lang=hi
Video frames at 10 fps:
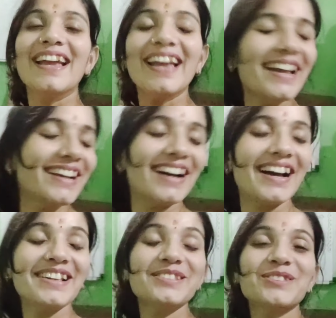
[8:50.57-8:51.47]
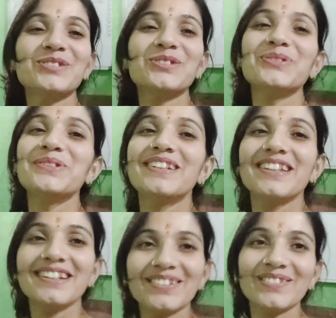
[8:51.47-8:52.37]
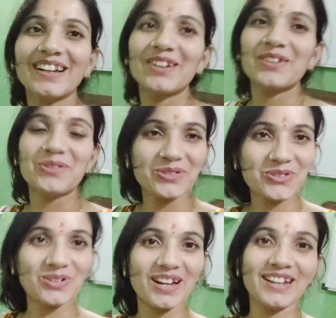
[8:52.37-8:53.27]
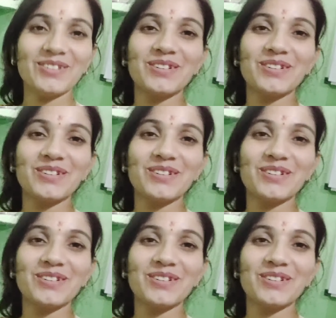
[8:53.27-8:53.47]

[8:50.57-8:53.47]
है गाइस तो डिनर वगैरह हो चुका है